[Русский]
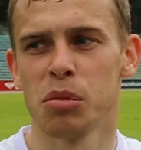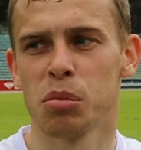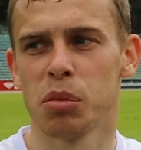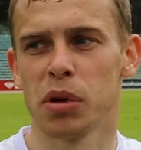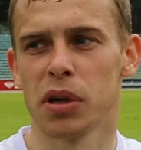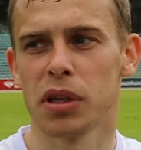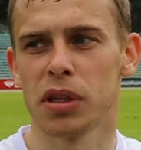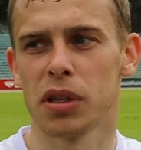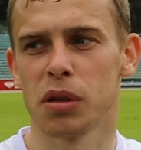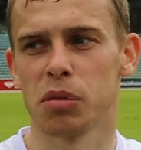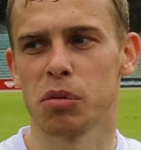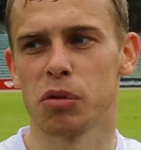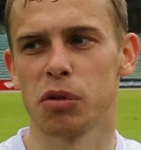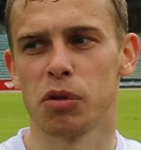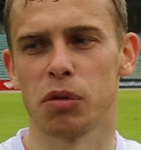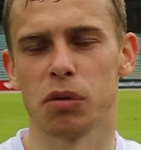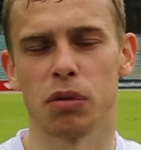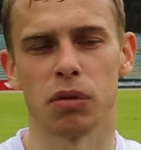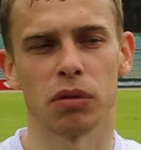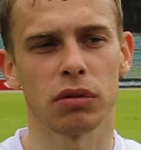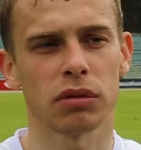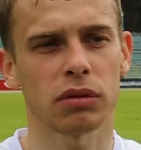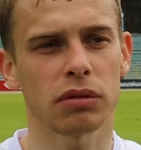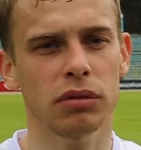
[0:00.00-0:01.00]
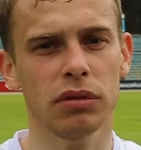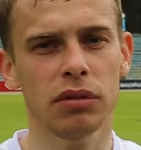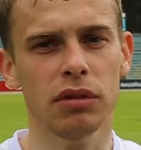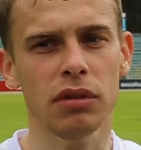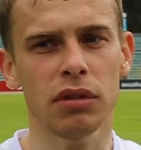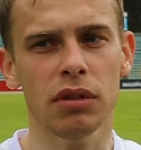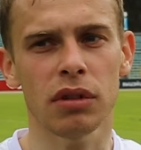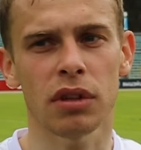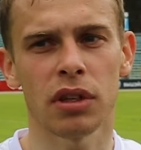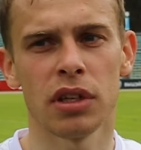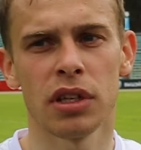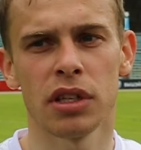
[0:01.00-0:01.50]
Поэтому,
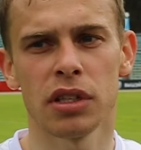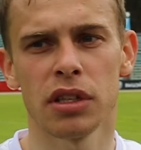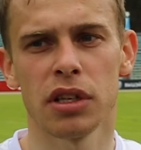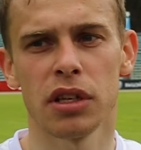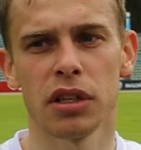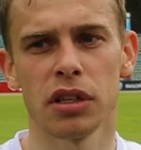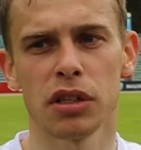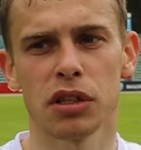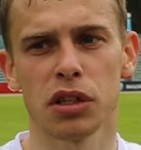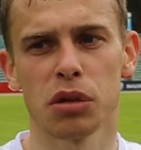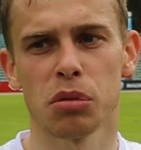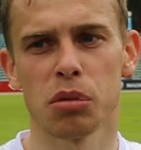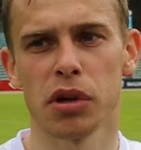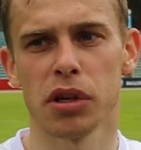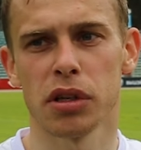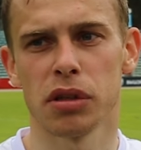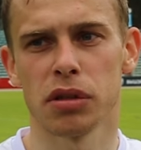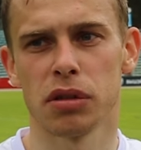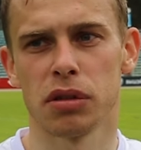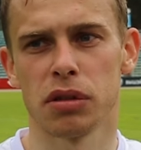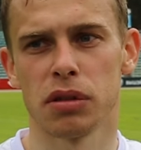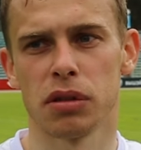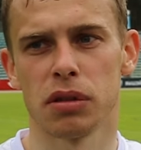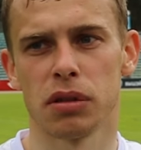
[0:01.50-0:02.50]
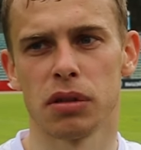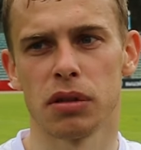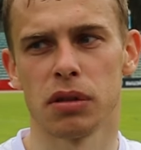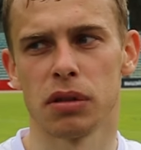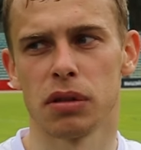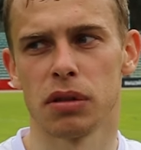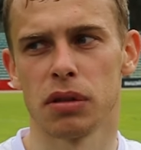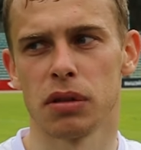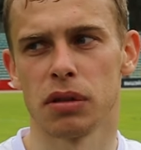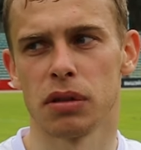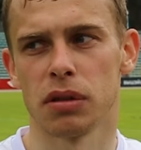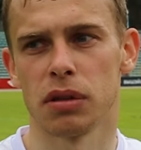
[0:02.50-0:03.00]
если я не
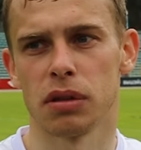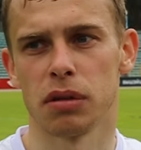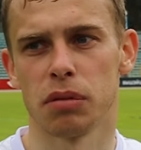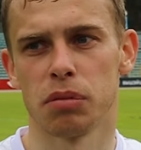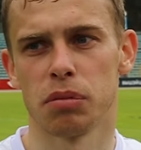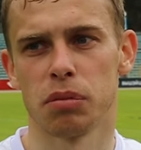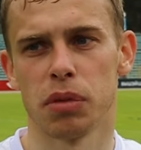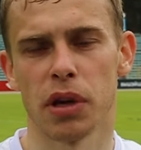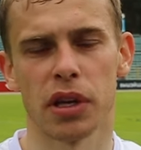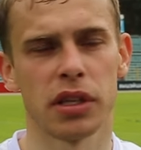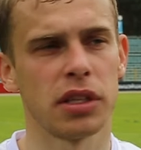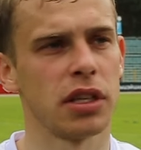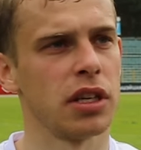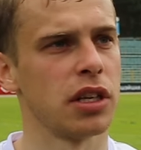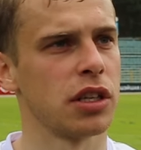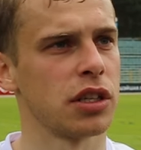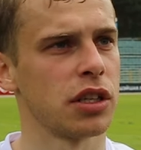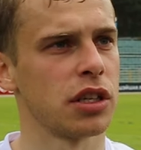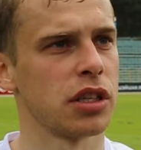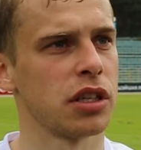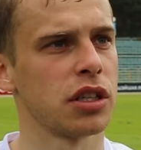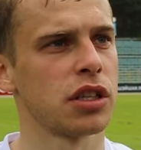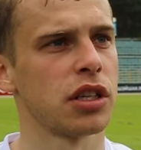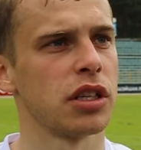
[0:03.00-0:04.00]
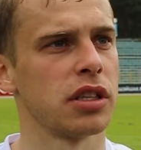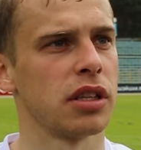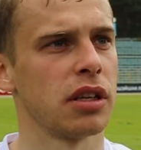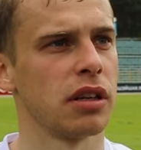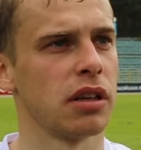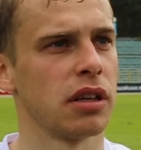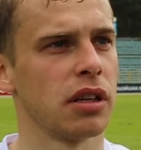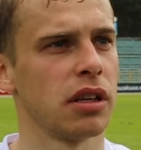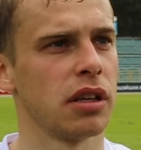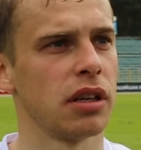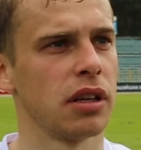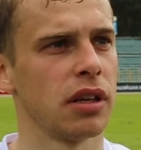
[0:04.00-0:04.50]
ошибаюсь, 5 или 6, 6
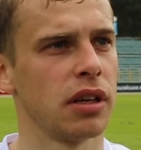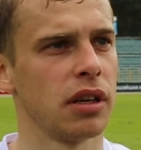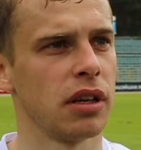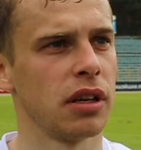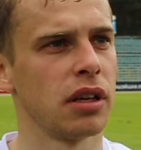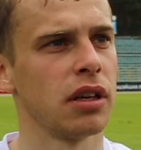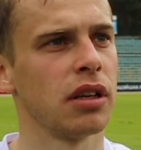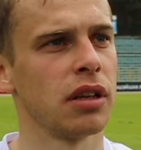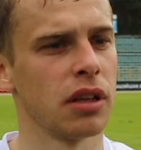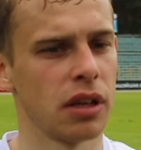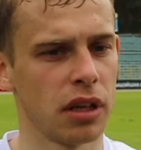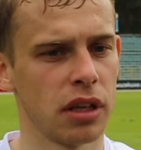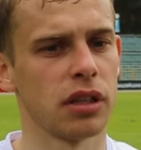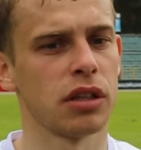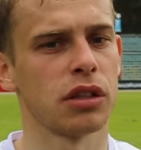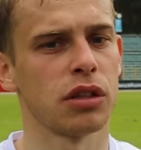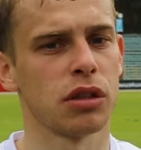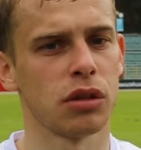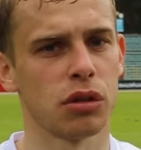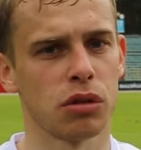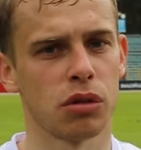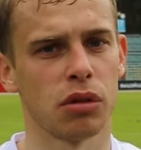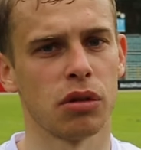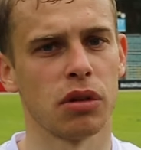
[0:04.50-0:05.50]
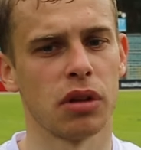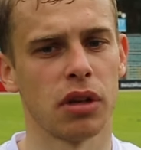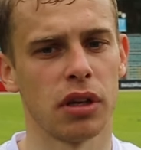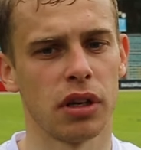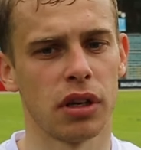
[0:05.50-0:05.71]
наверное. Это шестой. Это шестой. Наверное.